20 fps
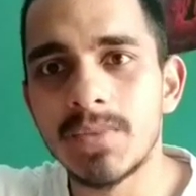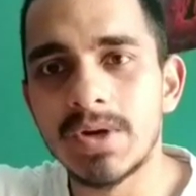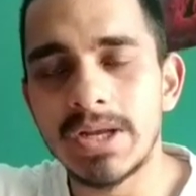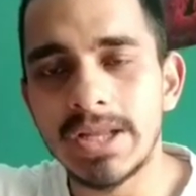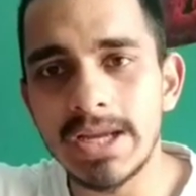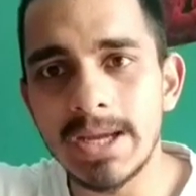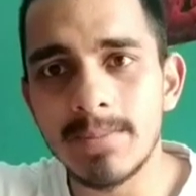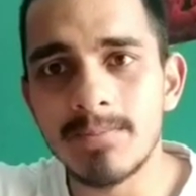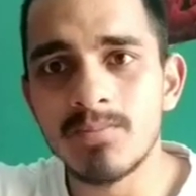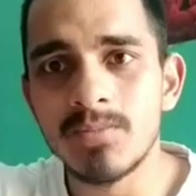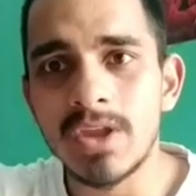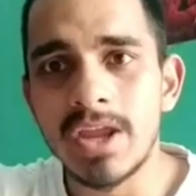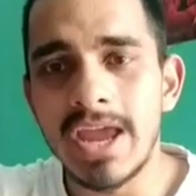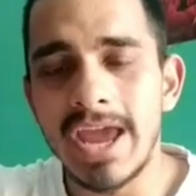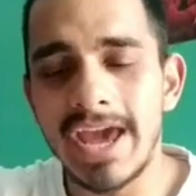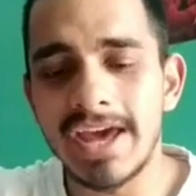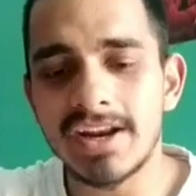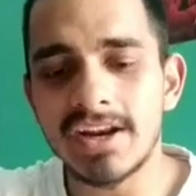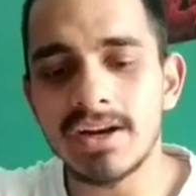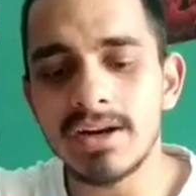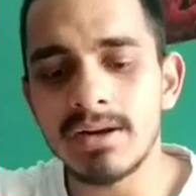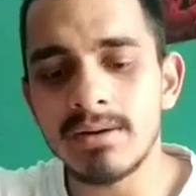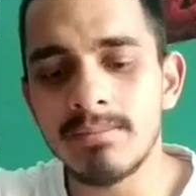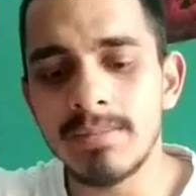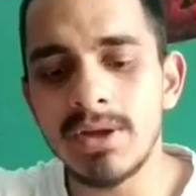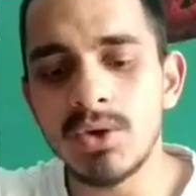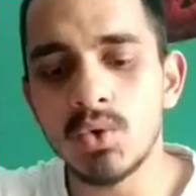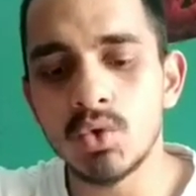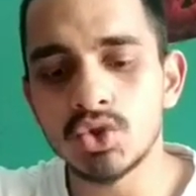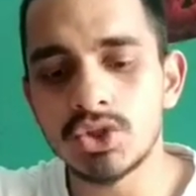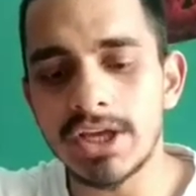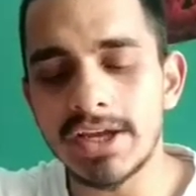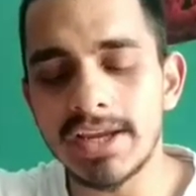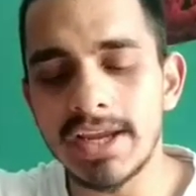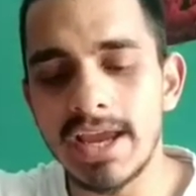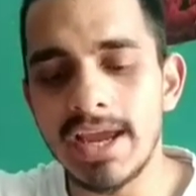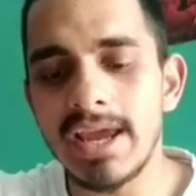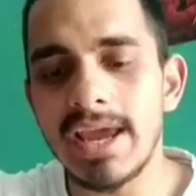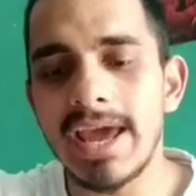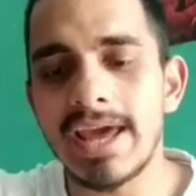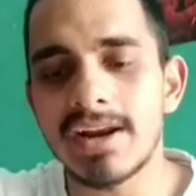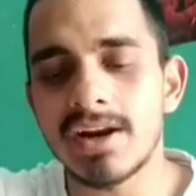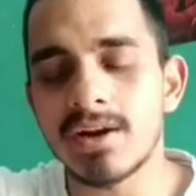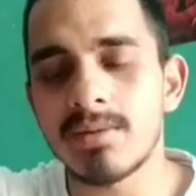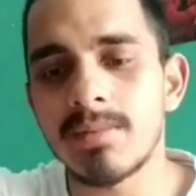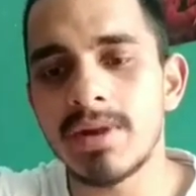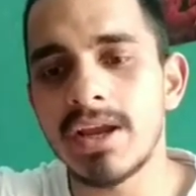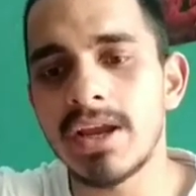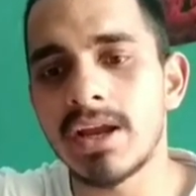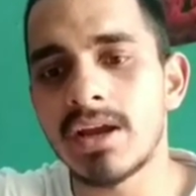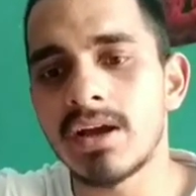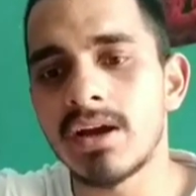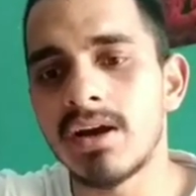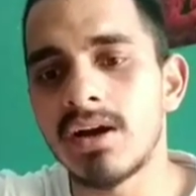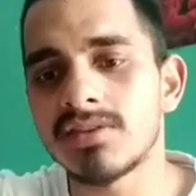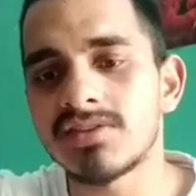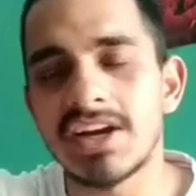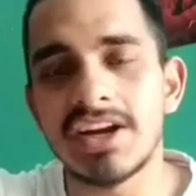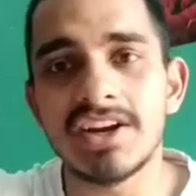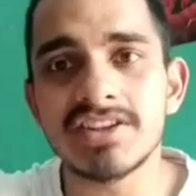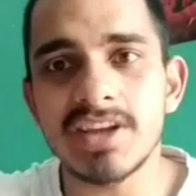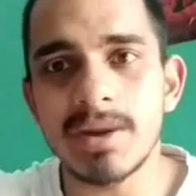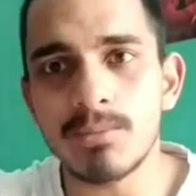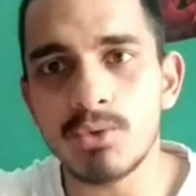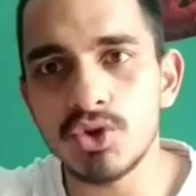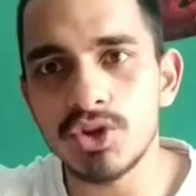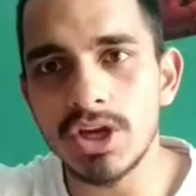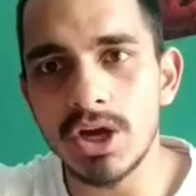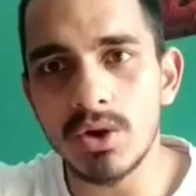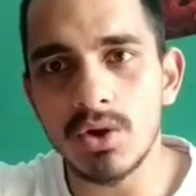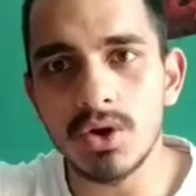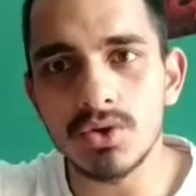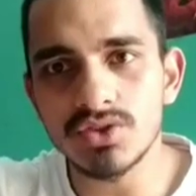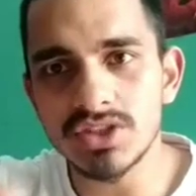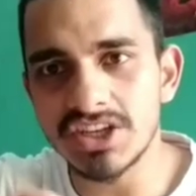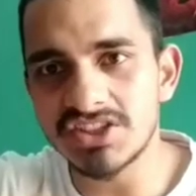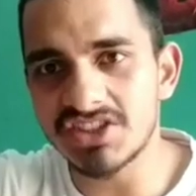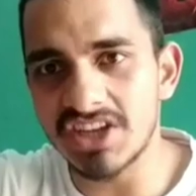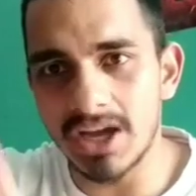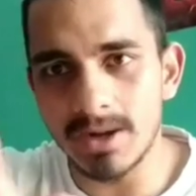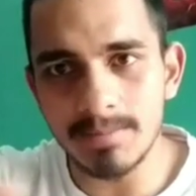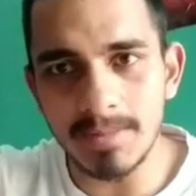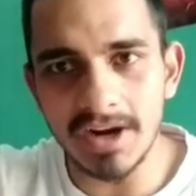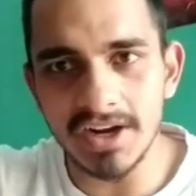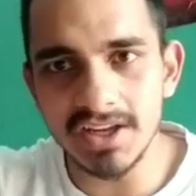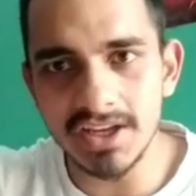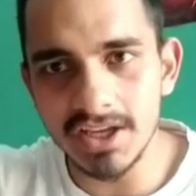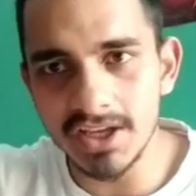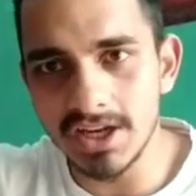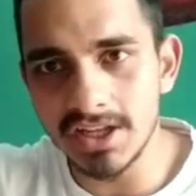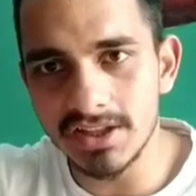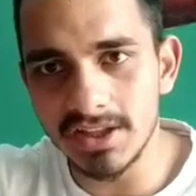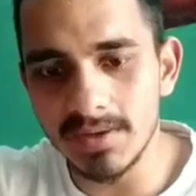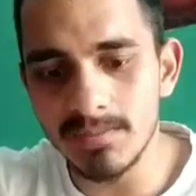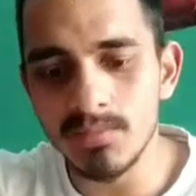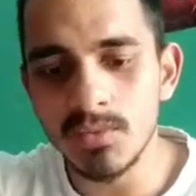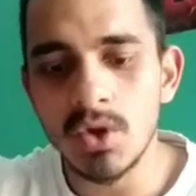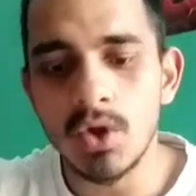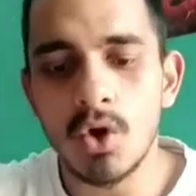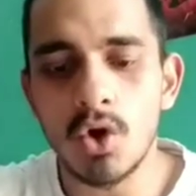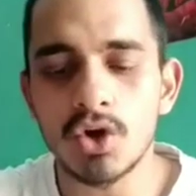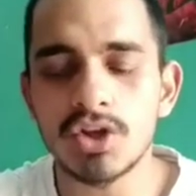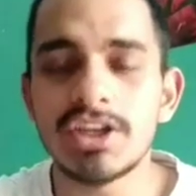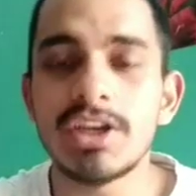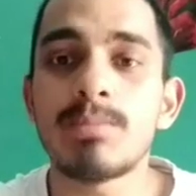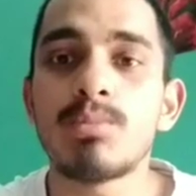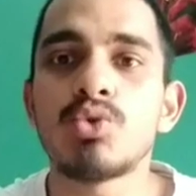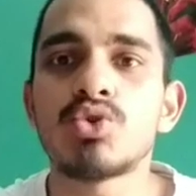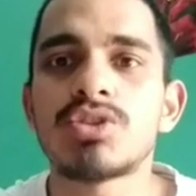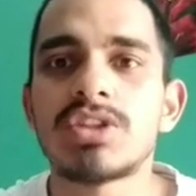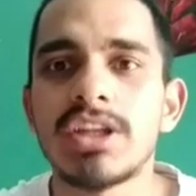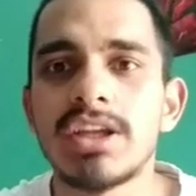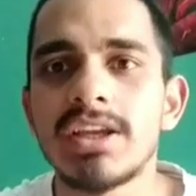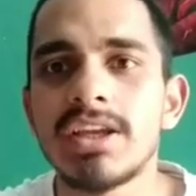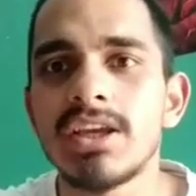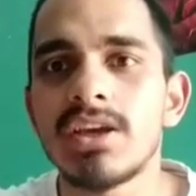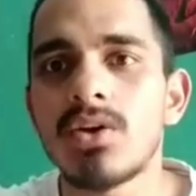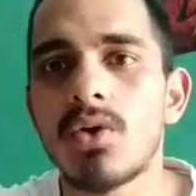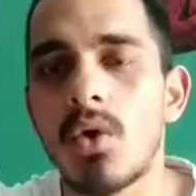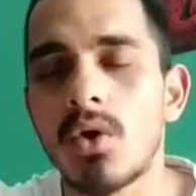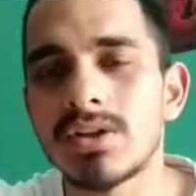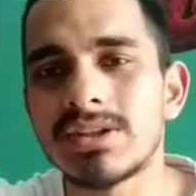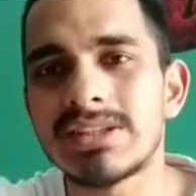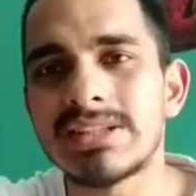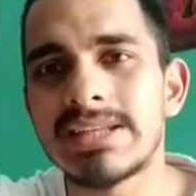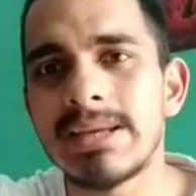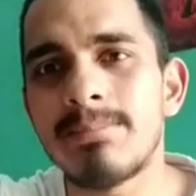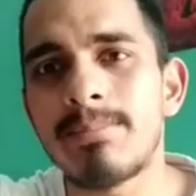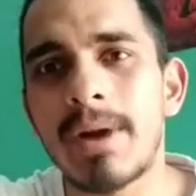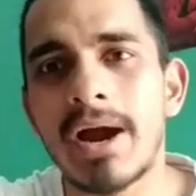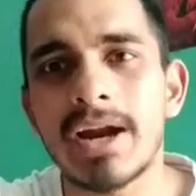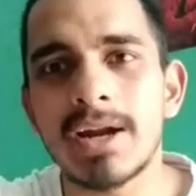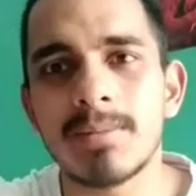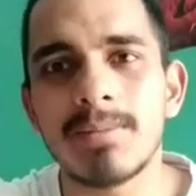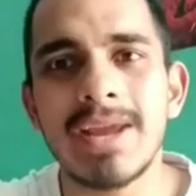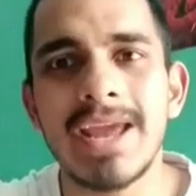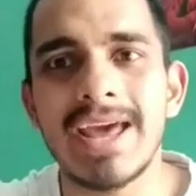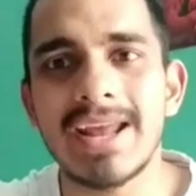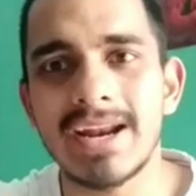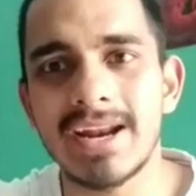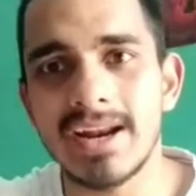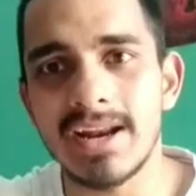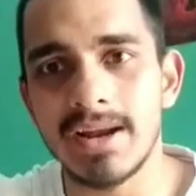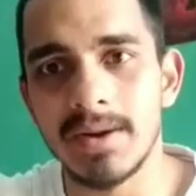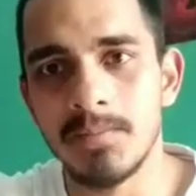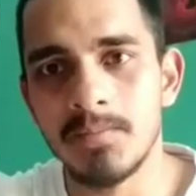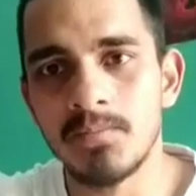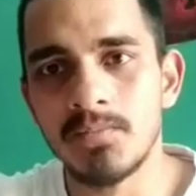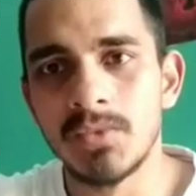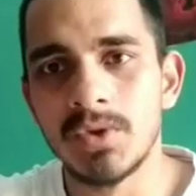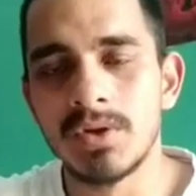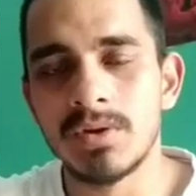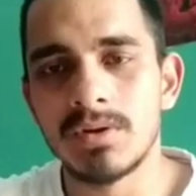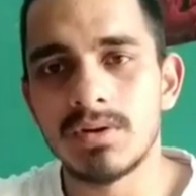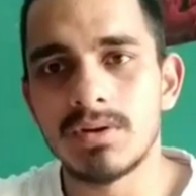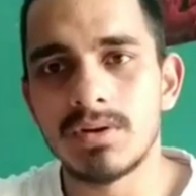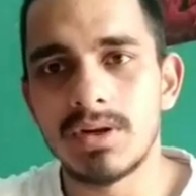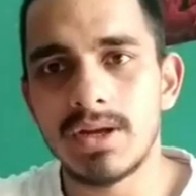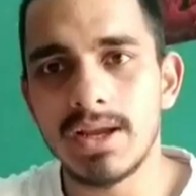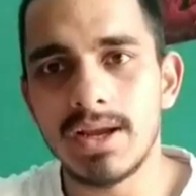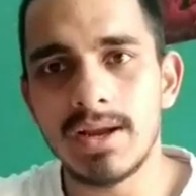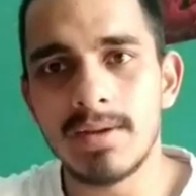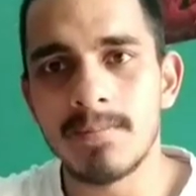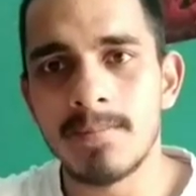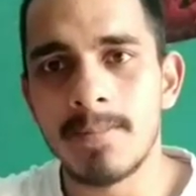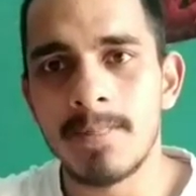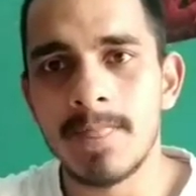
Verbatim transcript: ठीक है एरर में होता क्या है एरर में एक सेंटेंस uh, आपको दिया होगा उसके चार पार्ट किए रहते हैं और ये पूछते हैं कि कौन से पार्ट में एरर है ठीक है